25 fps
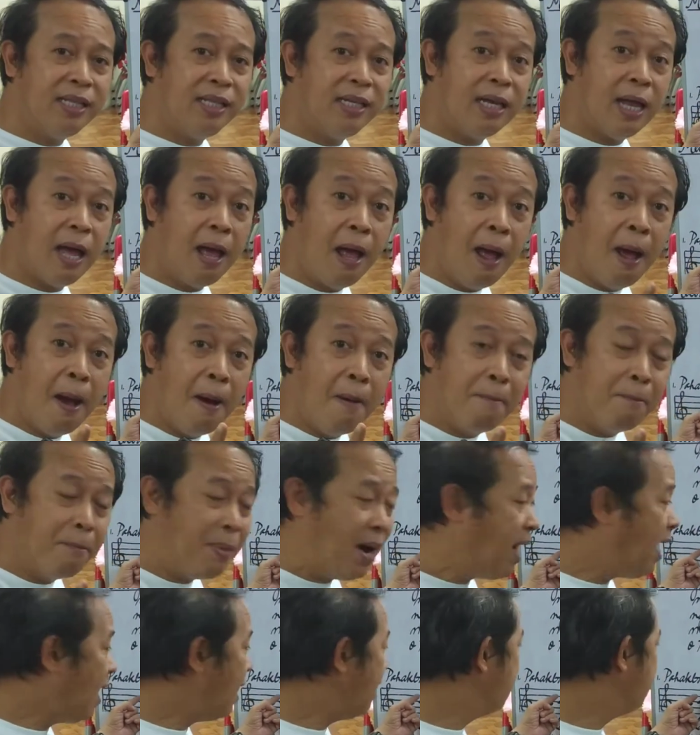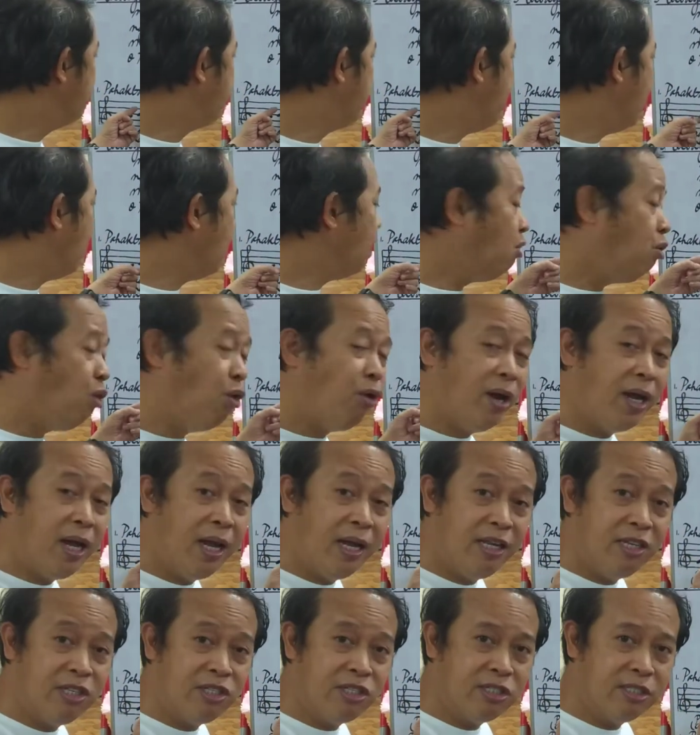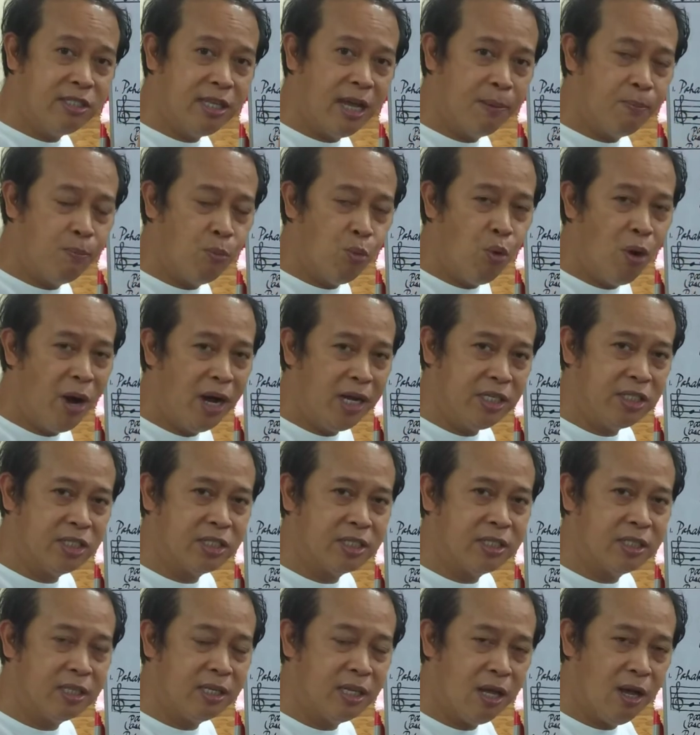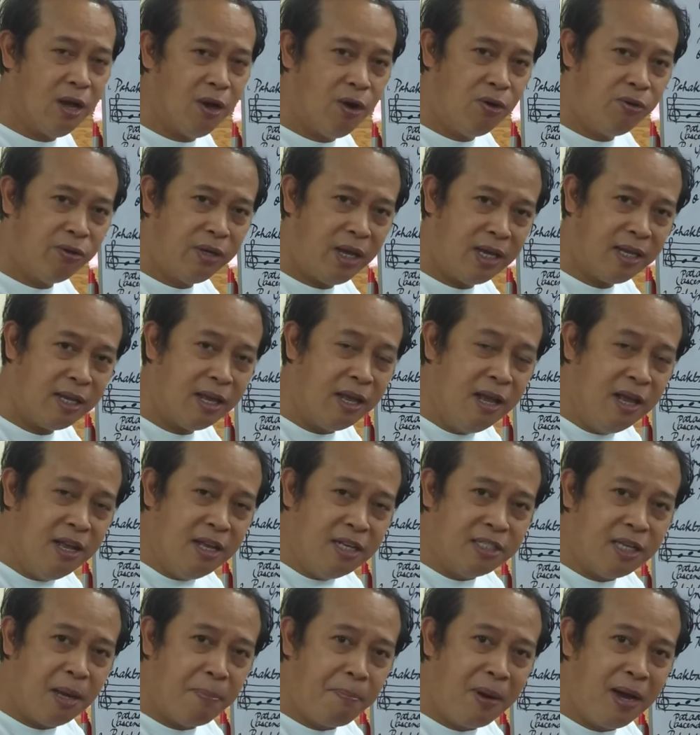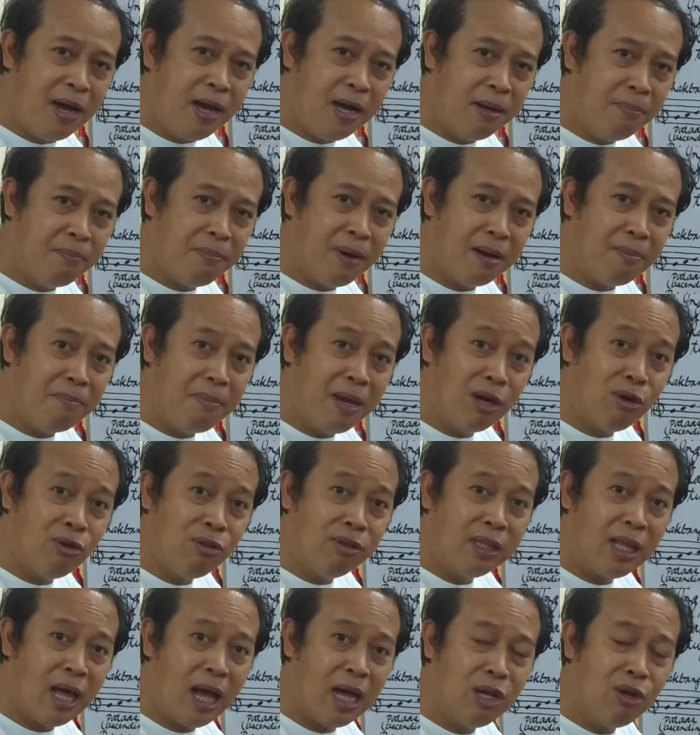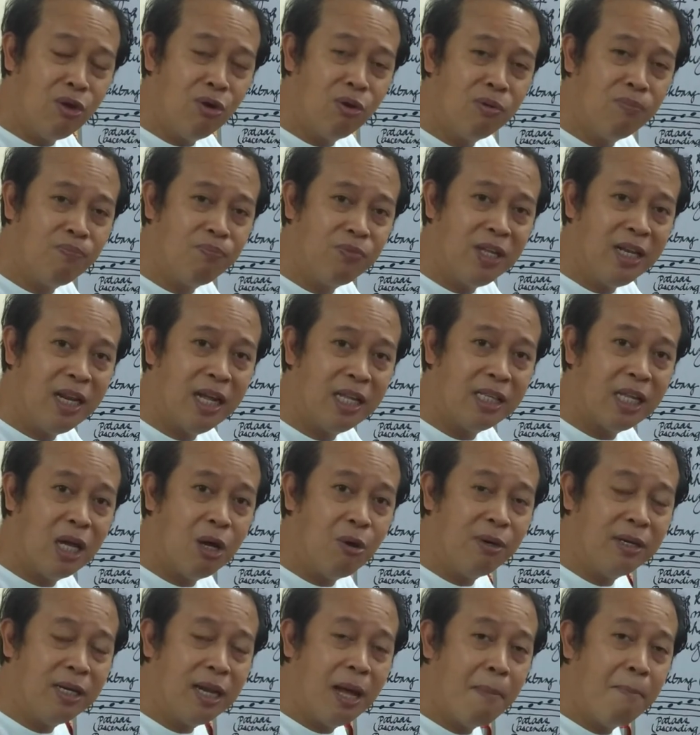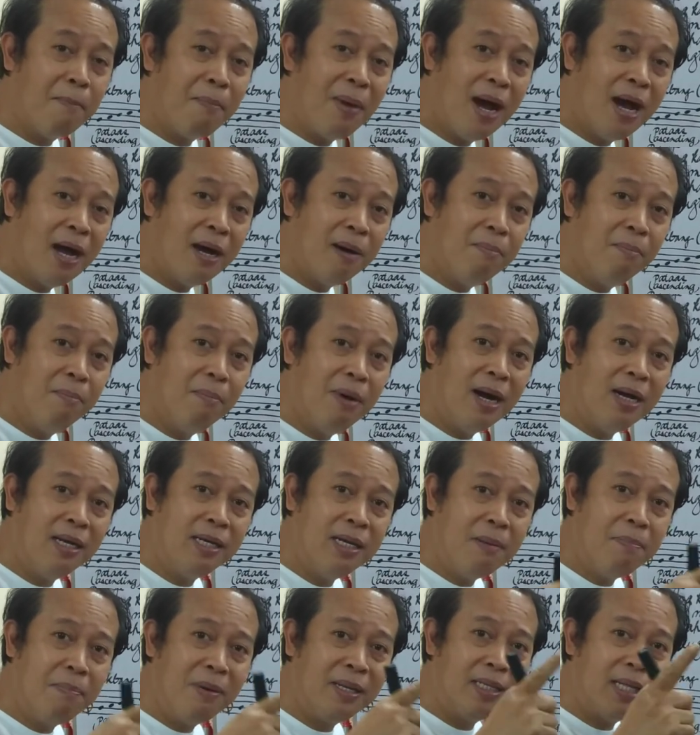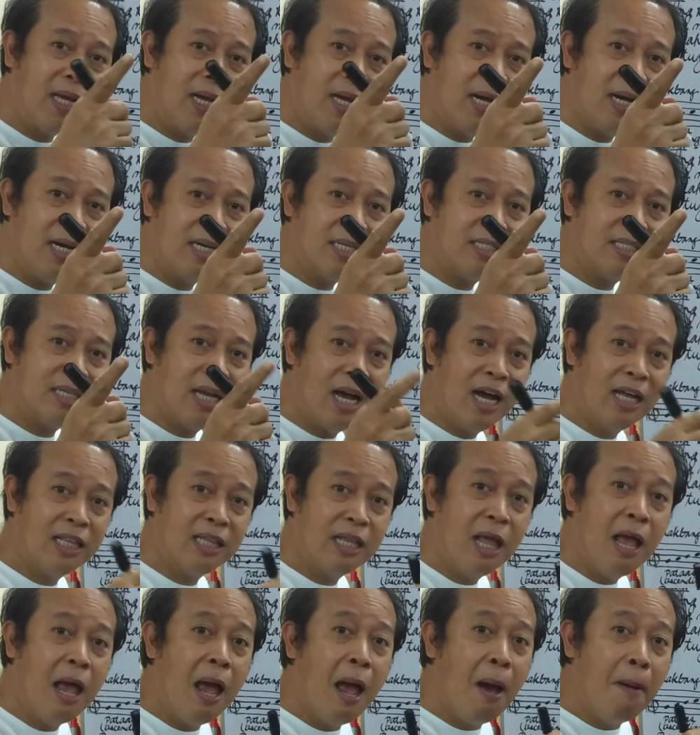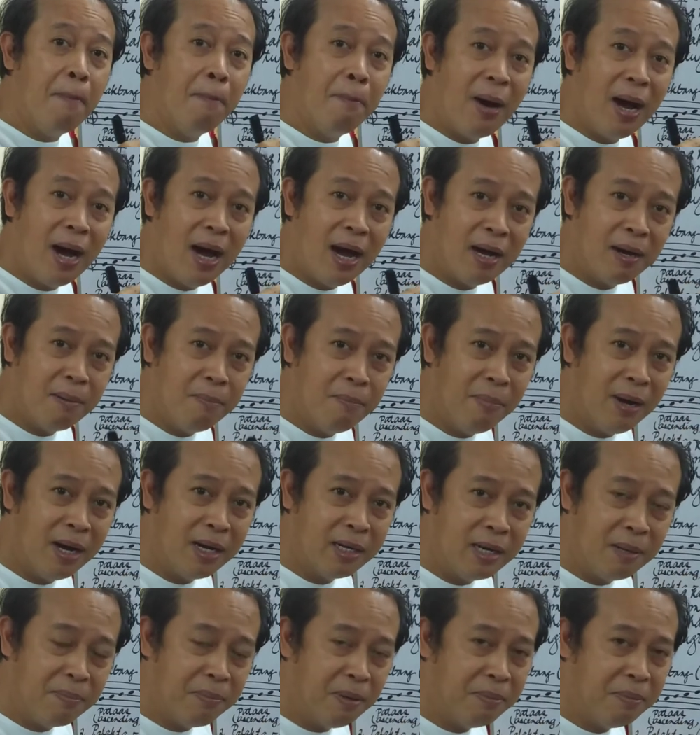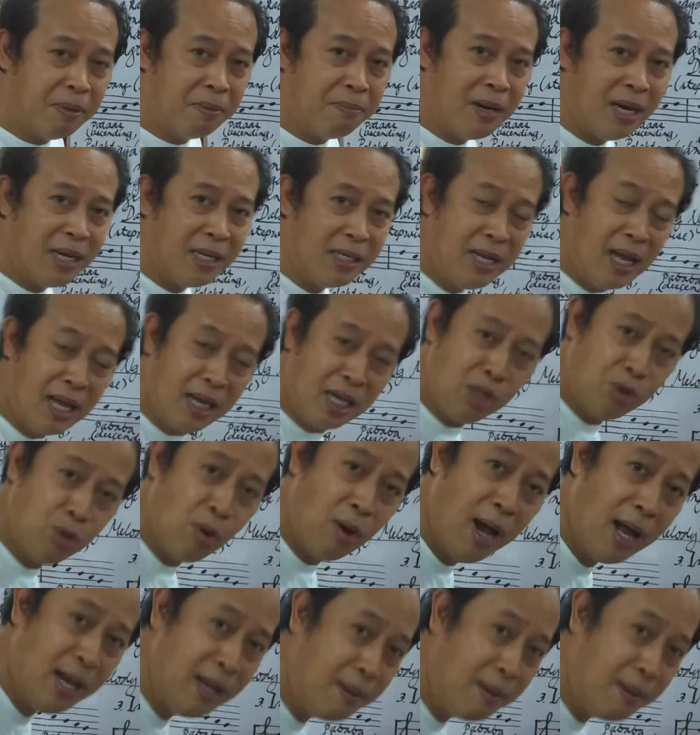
natin na pahakbang o kaya stepwise. Okay. Sa pahakbang, meron tayong tinatawag na pahakbang na pataas at pahakbang na pababa. Narito ang